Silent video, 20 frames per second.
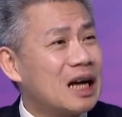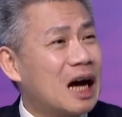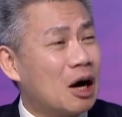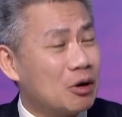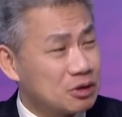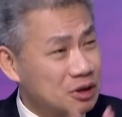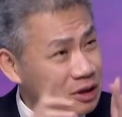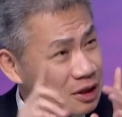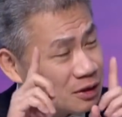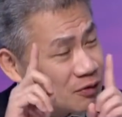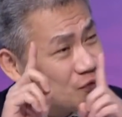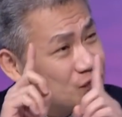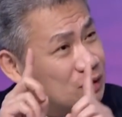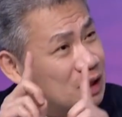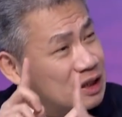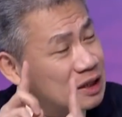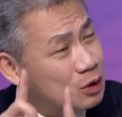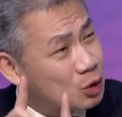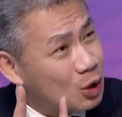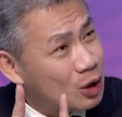得是好事。这是
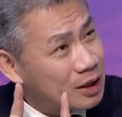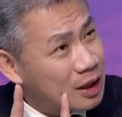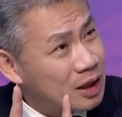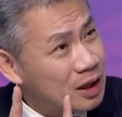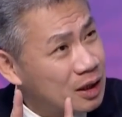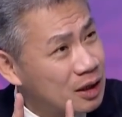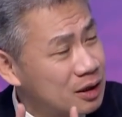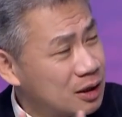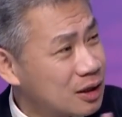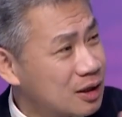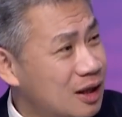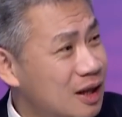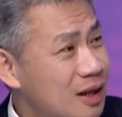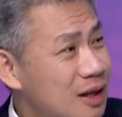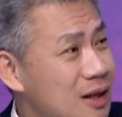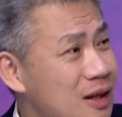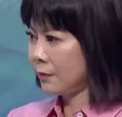这是对登革热的，